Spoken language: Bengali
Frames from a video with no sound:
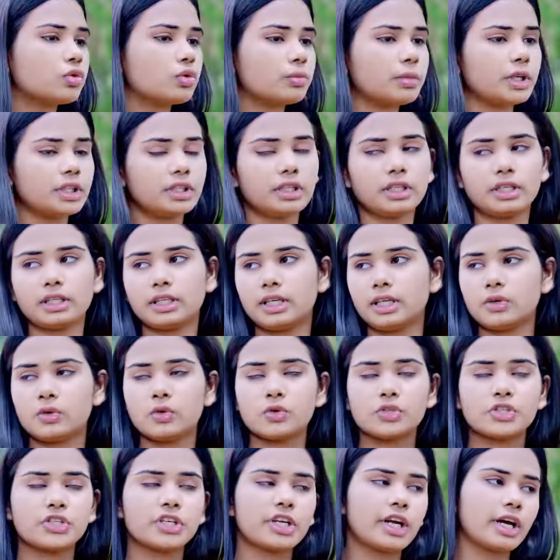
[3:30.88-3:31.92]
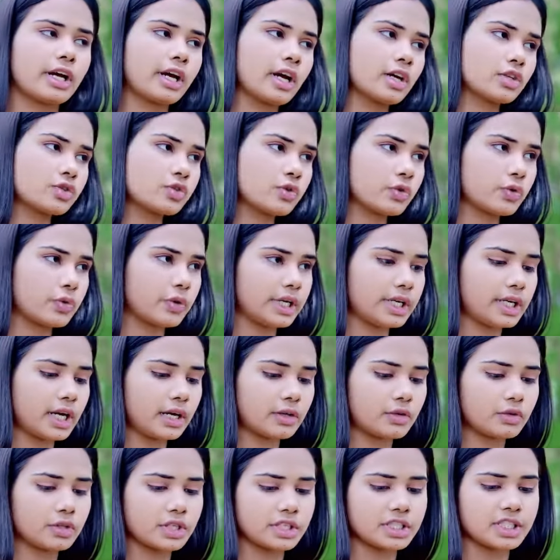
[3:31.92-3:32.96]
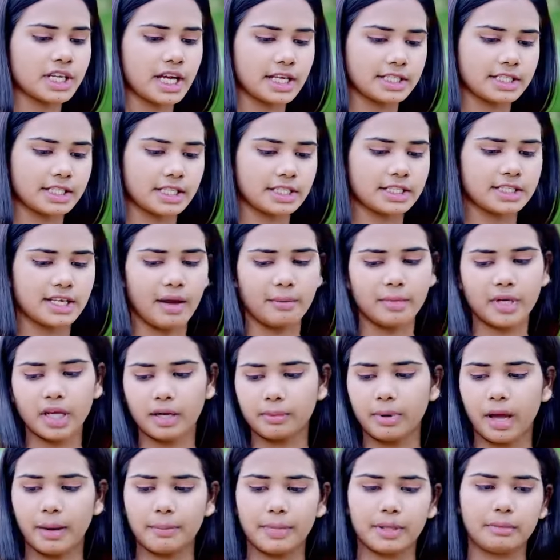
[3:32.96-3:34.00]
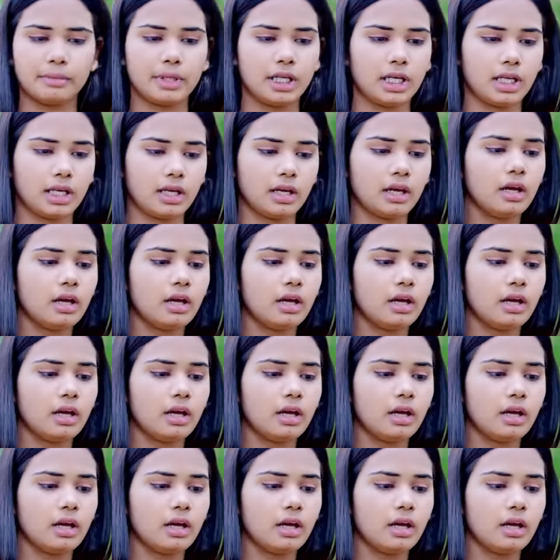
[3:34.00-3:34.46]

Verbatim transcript: তোমাদেরকে খুশি রাখার জন্য এই নাটকটা সাজিয়েছি আমি আর ভাবি মিলে